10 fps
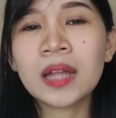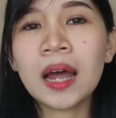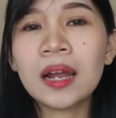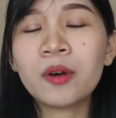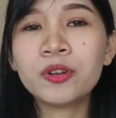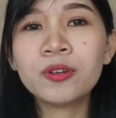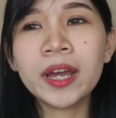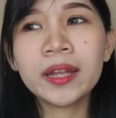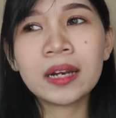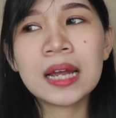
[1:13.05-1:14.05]
tangan aku itu
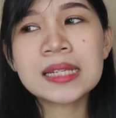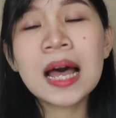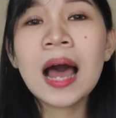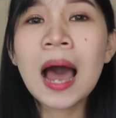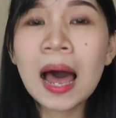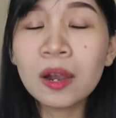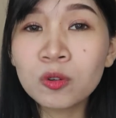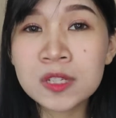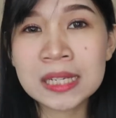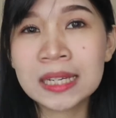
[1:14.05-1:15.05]
kayak terasa
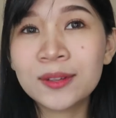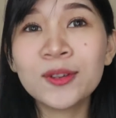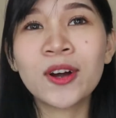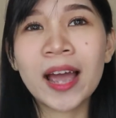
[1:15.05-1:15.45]
halus gitu loh